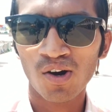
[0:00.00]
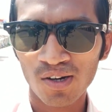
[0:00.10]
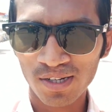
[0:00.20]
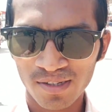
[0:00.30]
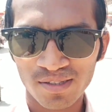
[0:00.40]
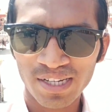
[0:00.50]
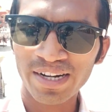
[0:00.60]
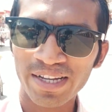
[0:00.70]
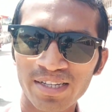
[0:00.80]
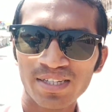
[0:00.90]
और
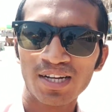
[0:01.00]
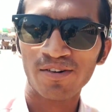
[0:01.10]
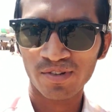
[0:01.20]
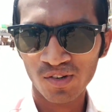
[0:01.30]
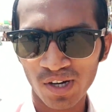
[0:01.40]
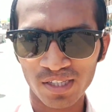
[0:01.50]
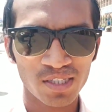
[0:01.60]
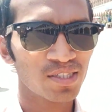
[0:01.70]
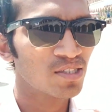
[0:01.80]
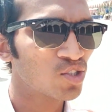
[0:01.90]
संडे के दिन काफ़ी लोग आते
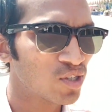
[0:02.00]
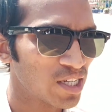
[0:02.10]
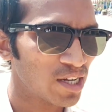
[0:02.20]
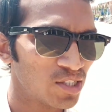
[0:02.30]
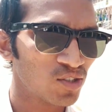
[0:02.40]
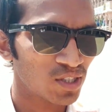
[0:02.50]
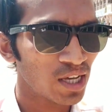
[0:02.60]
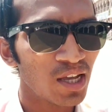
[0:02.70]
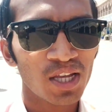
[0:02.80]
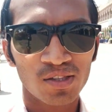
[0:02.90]
हैं जिस दिन छुट्टी का दिन
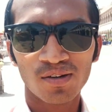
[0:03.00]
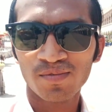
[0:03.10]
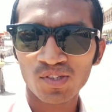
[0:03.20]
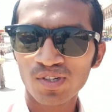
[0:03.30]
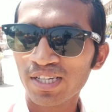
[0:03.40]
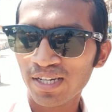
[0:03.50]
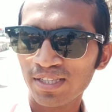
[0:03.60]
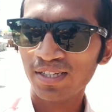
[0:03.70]
होता है तो अभी छुट्टी का